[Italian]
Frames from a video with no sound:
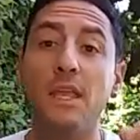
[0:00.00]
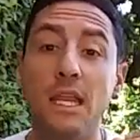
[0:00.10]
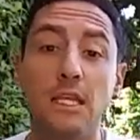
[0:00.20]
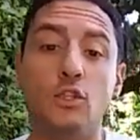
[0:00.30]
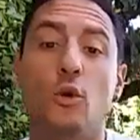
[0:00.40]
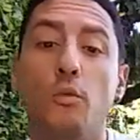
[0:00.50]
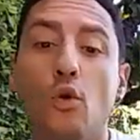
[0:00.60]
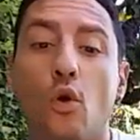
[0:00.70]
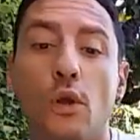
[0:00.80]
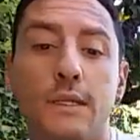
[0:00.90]
Inizio,
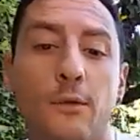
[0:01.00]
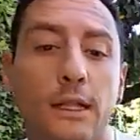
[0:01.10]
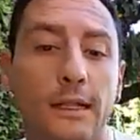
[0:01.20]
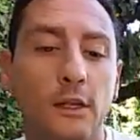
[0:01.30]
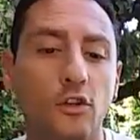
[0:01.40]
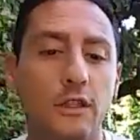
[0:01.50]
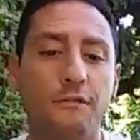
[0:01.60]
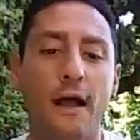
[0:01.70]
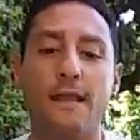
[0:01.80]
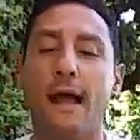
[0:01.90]
book haul, siamo andati con
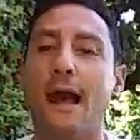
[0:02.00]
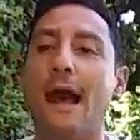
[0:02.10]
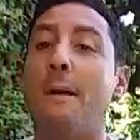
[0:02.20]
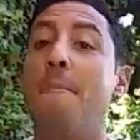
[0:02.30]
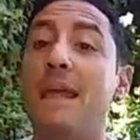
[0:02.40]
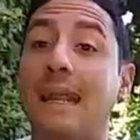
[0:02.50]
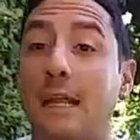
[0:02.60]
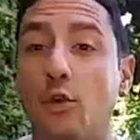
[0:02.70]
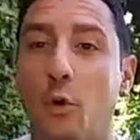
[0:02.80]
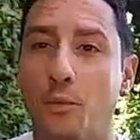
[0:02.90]
Stefania a
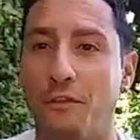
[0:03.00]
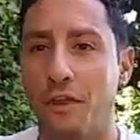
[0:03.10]
Mercatopoli